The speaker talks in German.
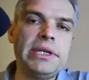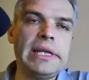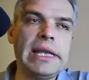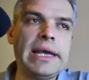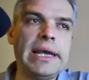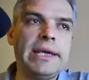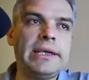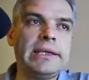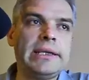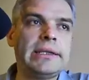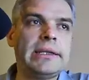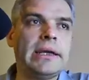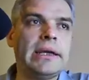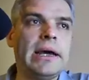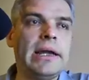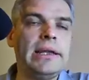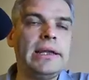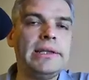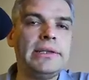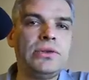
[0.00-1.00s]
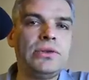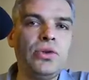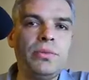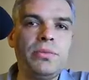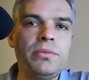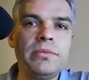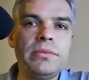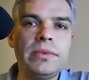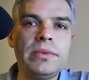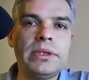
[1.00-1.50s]
leicht alle
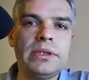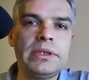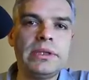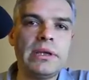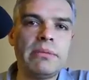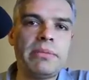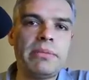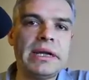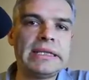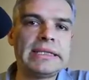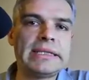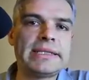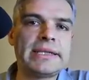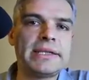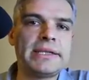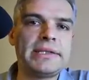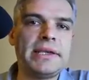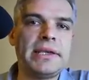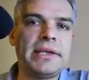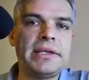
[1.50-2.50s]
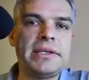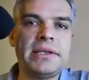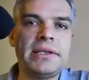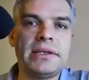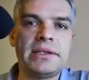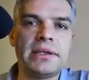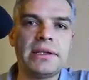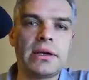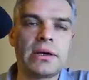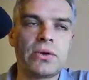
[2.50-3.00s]
Typen der
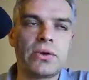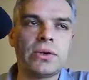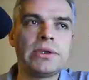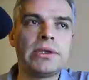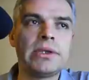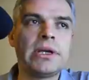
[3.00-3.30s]
Panzertechnik der Roten